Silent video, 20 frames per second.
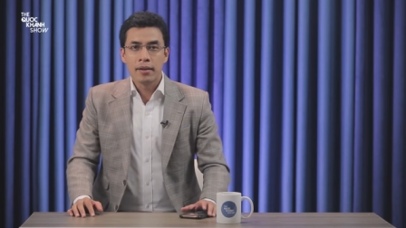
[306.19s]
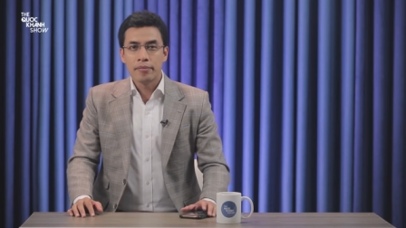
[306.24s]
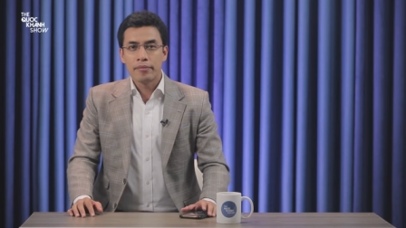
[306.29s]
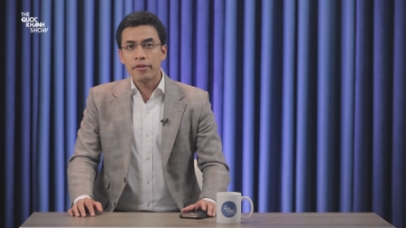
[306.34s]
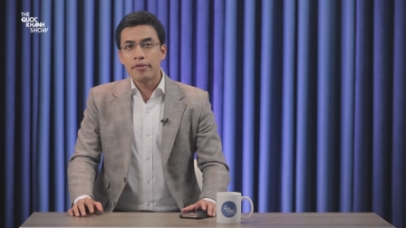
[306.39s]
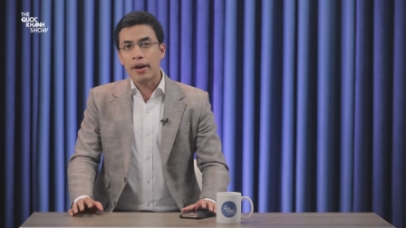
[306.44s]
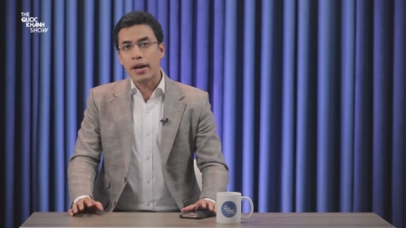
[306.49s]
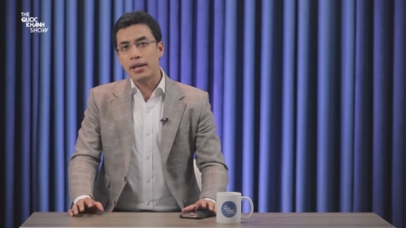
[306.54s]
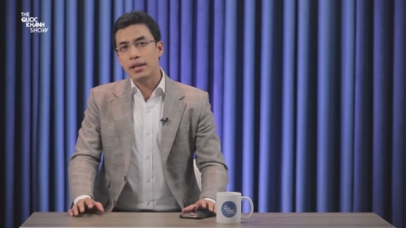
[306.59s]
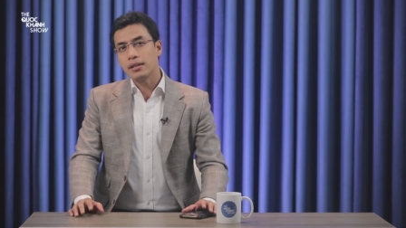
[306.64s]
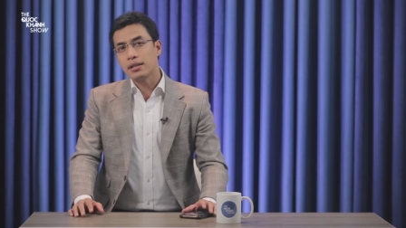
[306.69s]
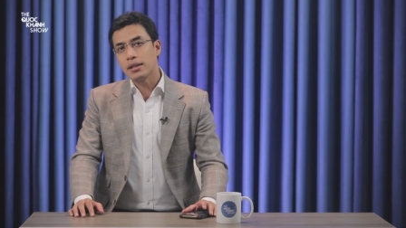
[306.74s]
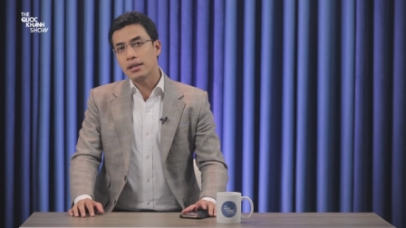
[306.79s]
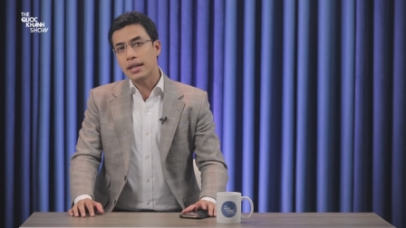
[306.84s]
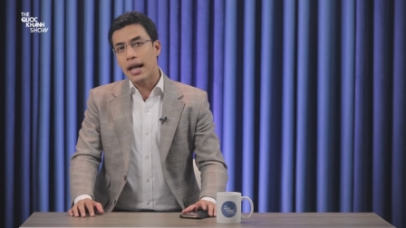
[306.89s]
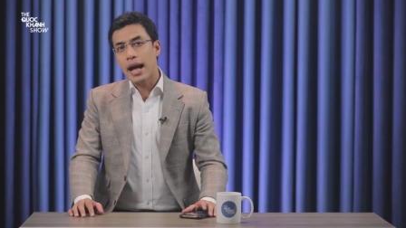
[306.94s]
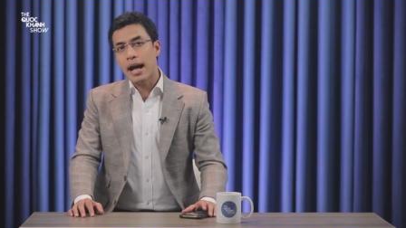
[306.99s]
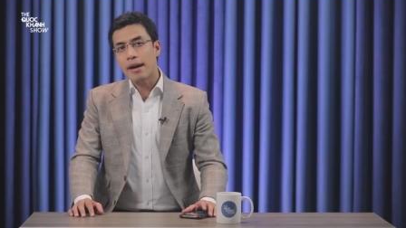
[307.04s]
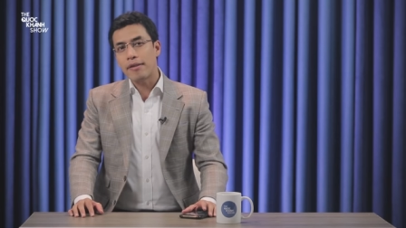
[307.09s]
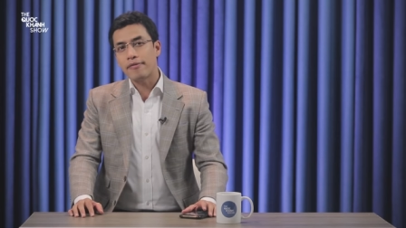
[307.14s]
Vì vậy nên người
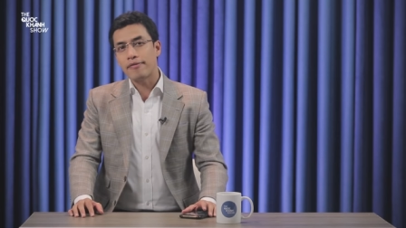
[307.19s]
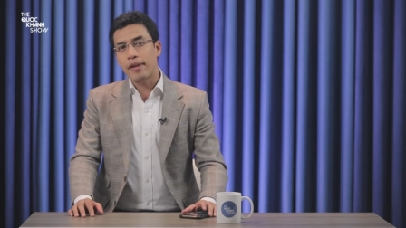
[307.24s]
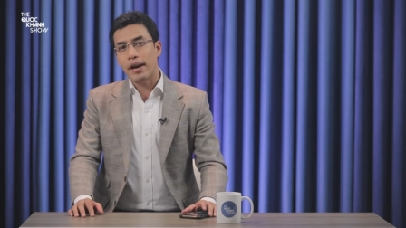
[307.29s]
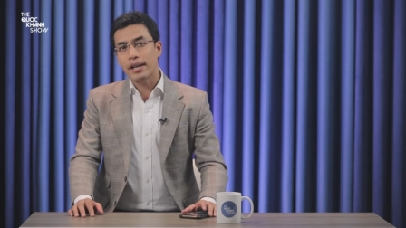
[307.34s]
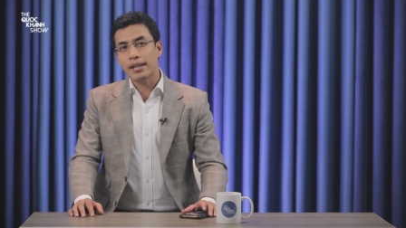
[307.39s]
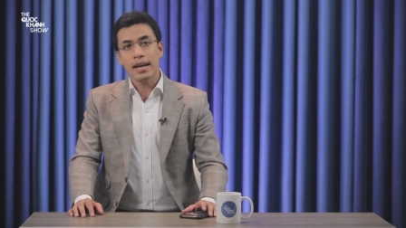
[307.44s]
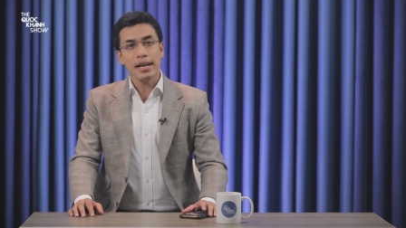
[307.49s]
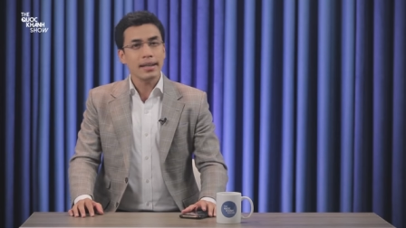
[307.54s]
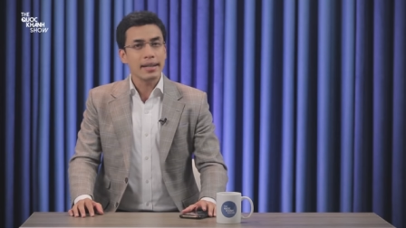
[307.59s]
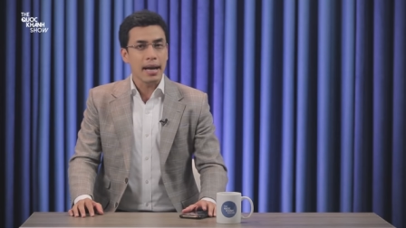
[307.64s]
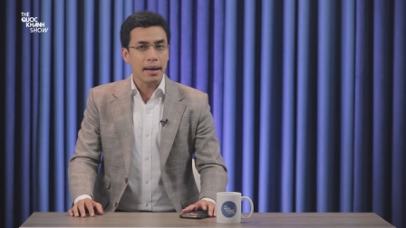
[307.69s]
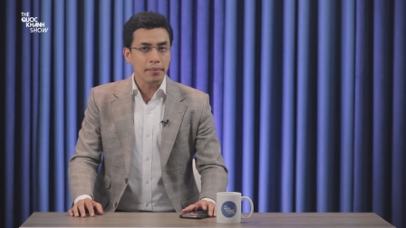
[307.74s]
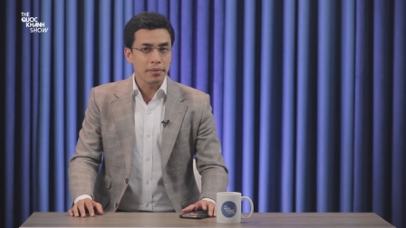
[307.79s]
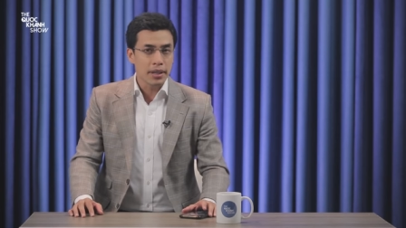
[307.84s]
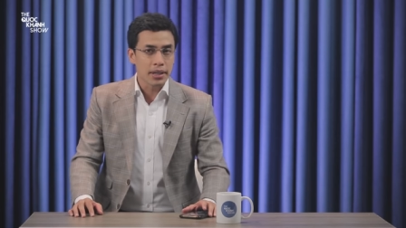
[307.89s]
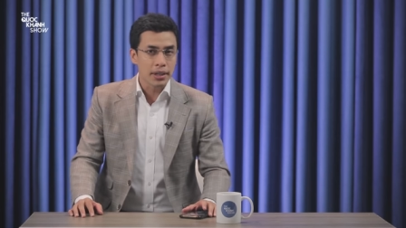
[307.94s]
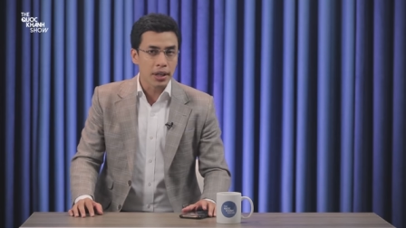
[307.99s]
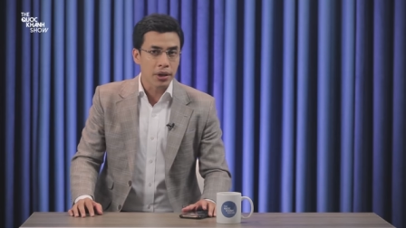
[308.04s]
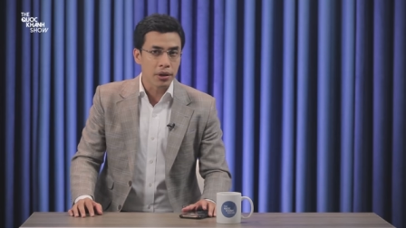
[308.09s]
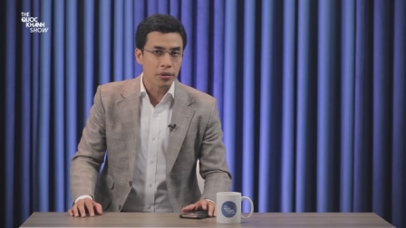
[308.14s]
ta phải cắt giảm
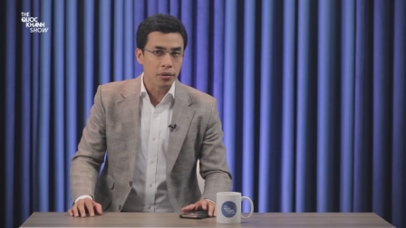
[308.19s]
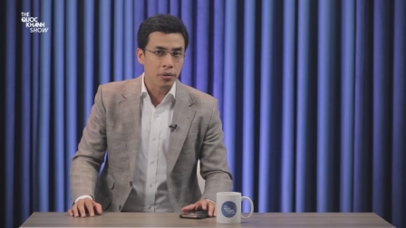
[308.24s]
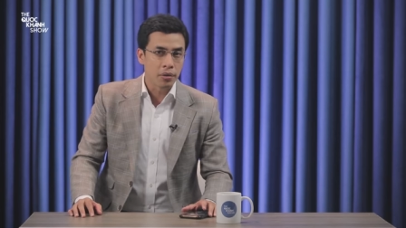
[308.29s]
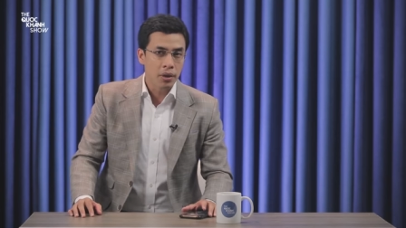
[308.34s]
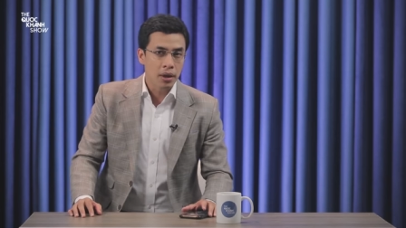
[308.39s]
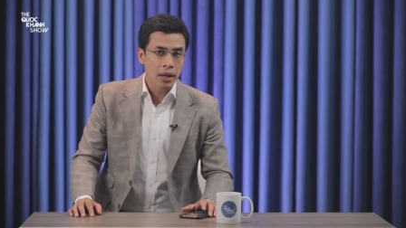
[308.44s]
chi tiêu,